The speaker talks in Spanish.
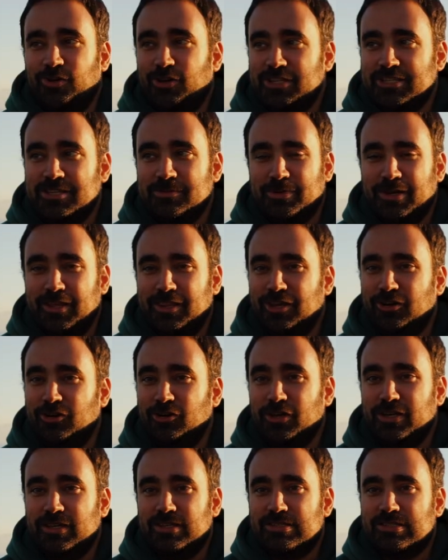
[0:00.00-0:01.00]
lo que siempre
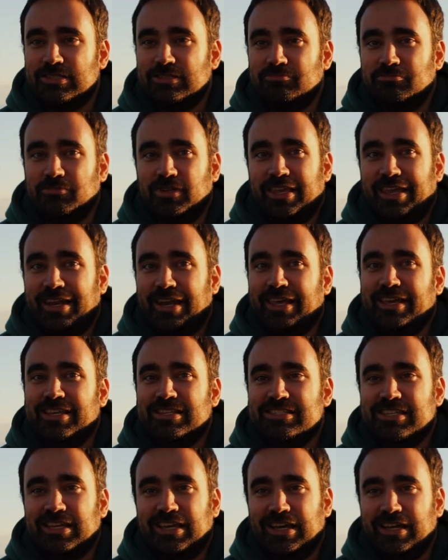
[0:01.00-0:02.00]
digo es que le
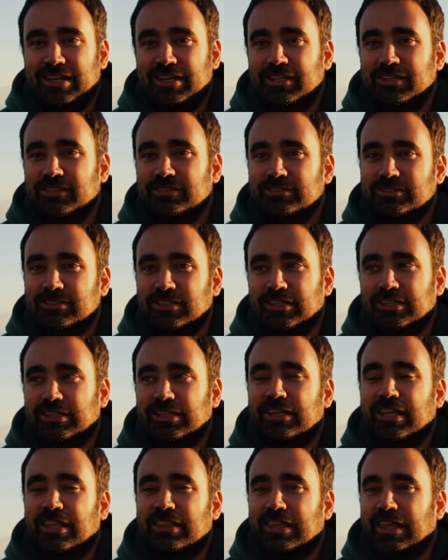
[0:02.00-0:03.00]
eche ganas, que
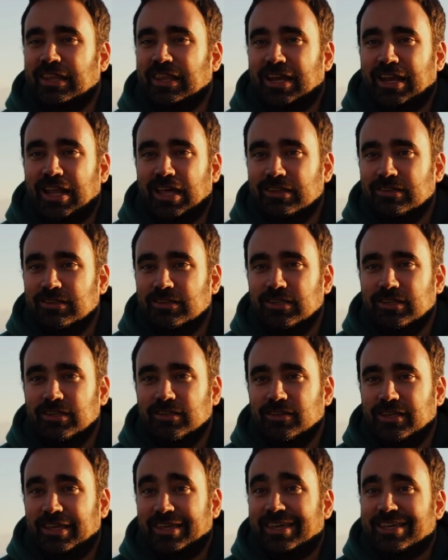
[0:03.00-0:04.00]
tire hacia
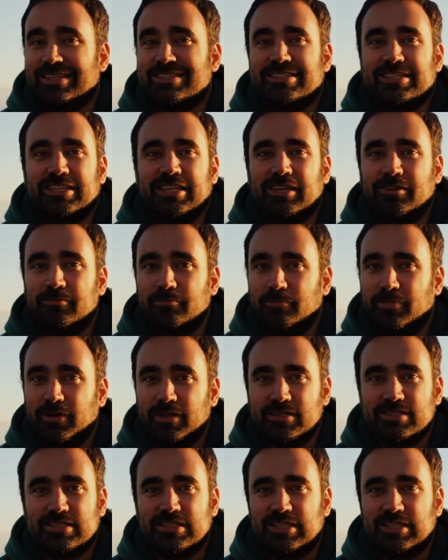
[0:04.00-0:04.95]
adelante y que siempre,